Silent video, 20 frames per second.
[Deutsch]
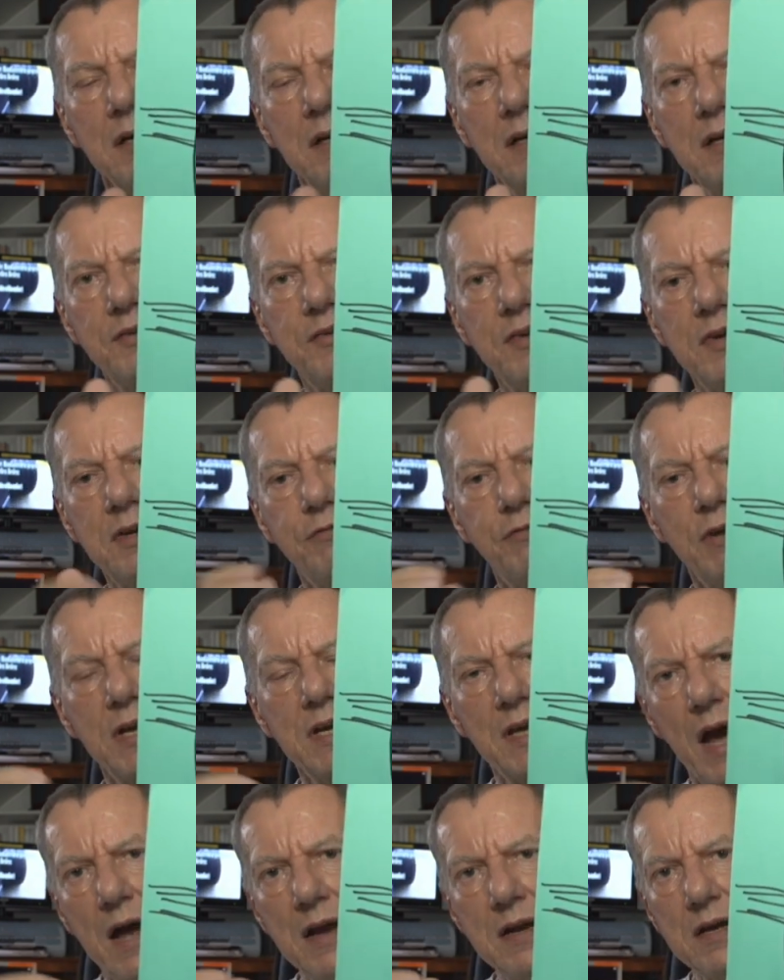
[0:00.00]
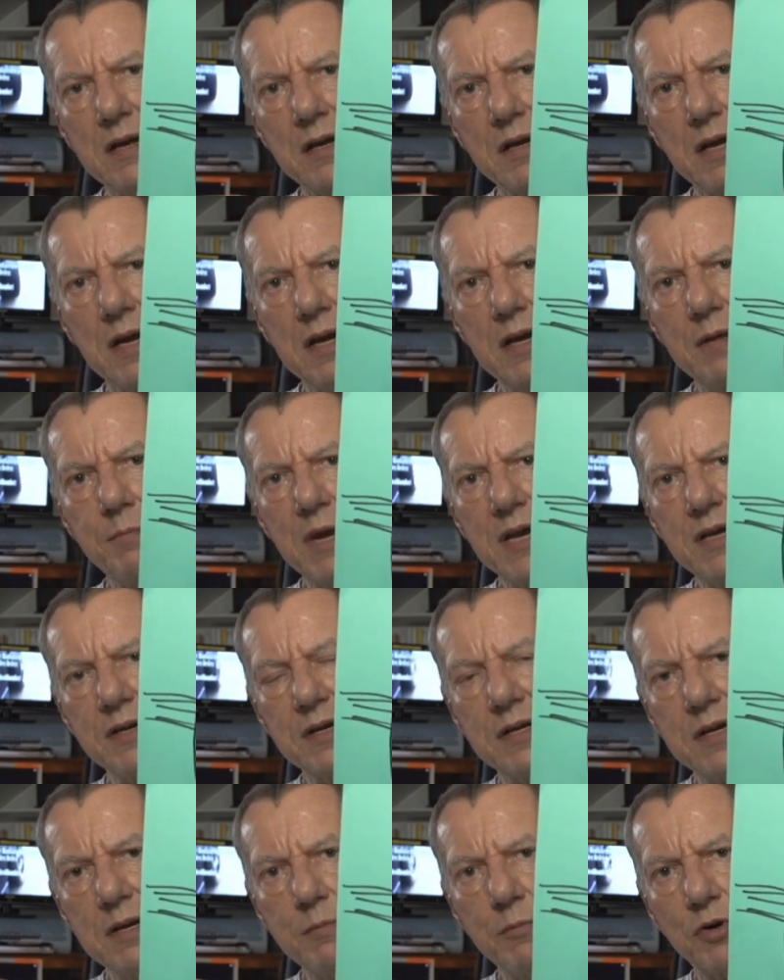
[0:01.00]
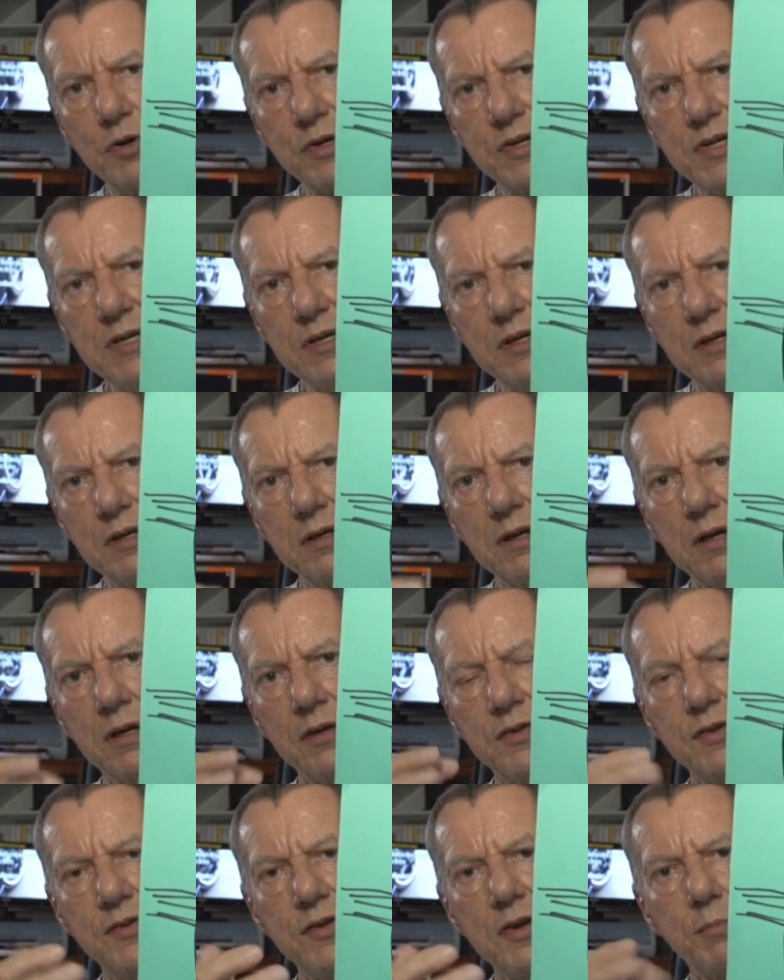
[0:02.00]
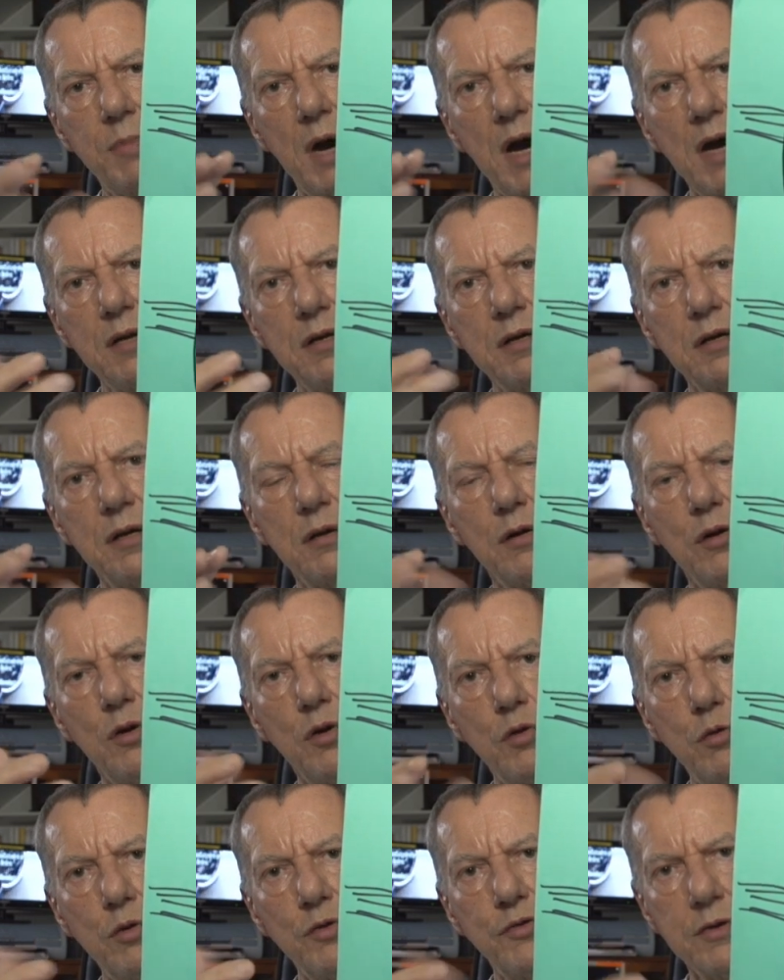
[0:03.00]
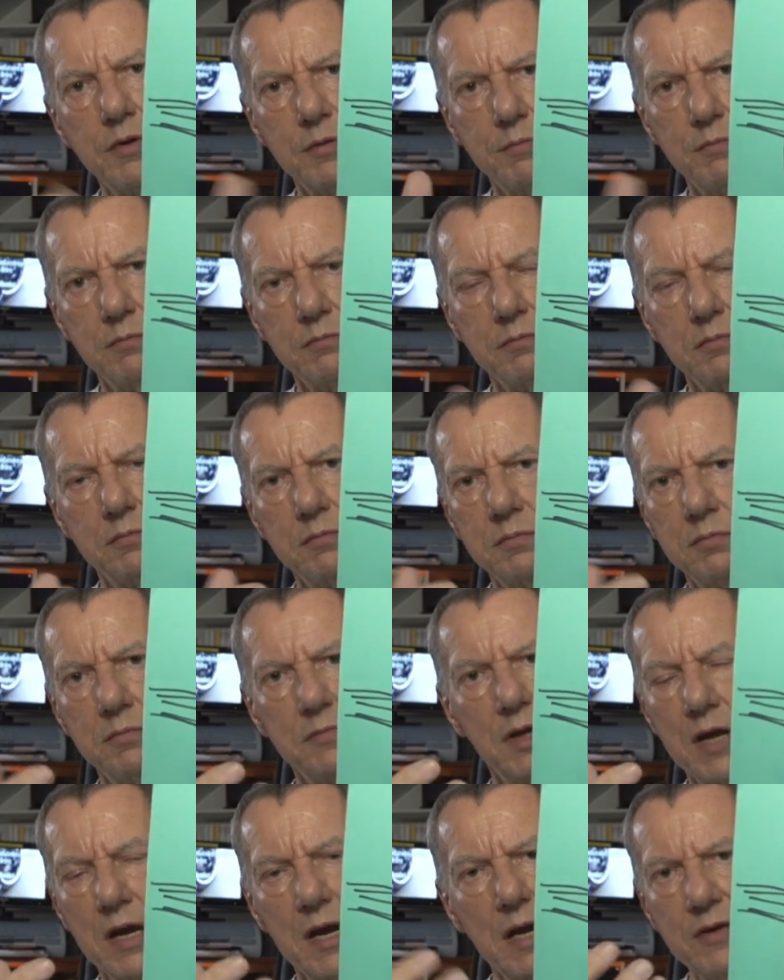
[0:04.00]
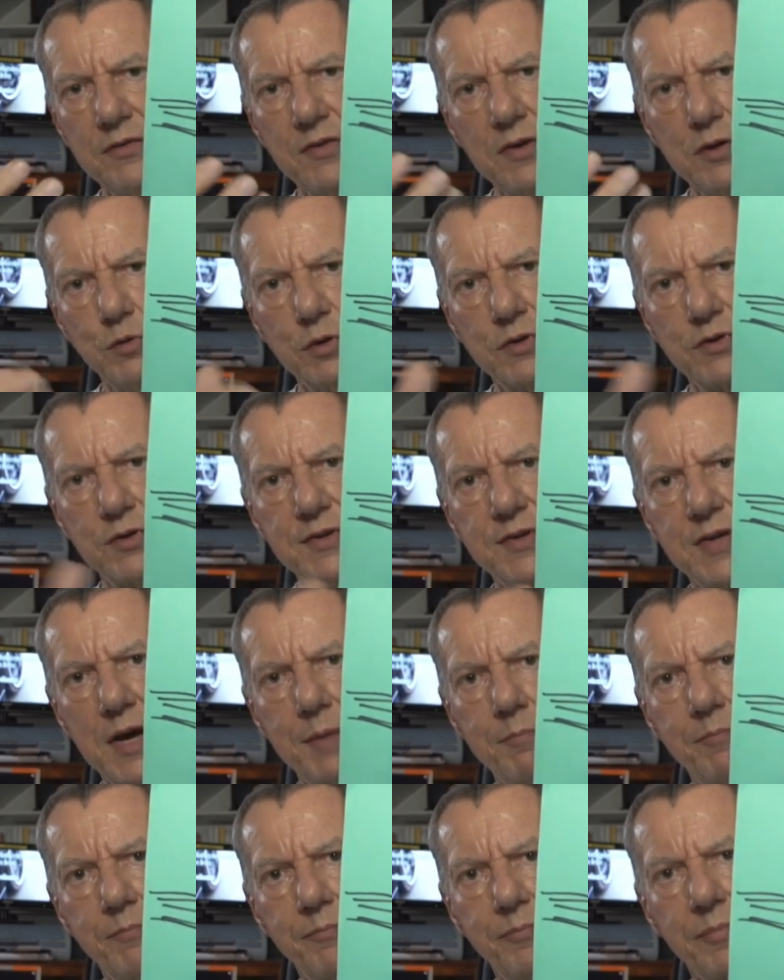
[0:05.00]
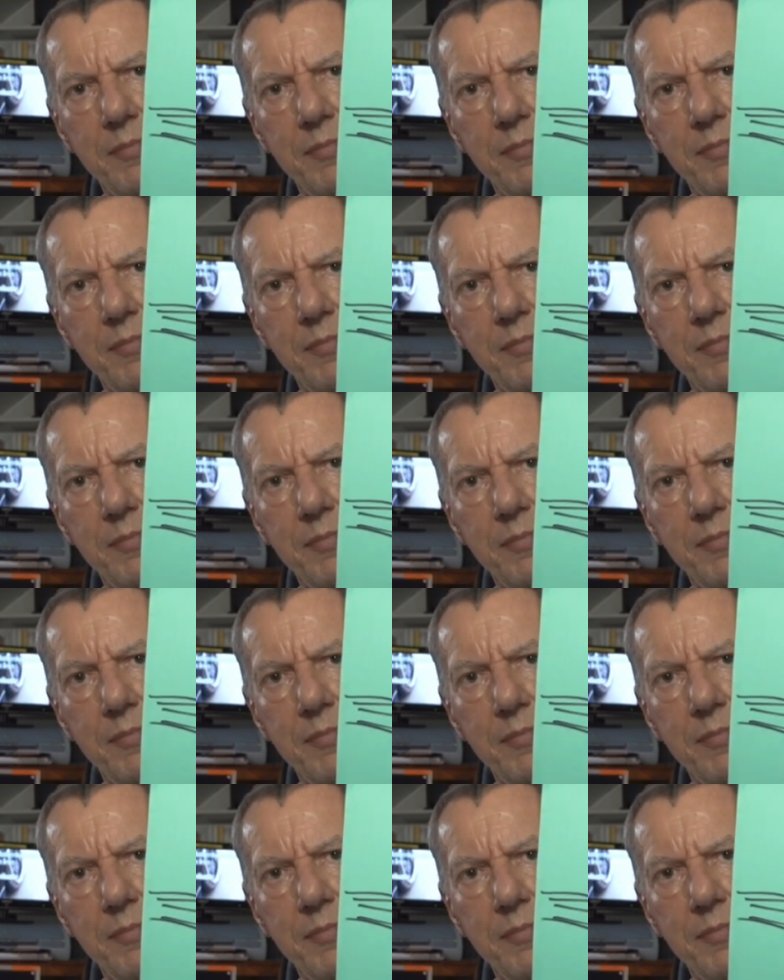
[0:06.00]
die sind, wenn ich alle Elemente demontiere, sind sie beide lose, hängen sie nur zusammen.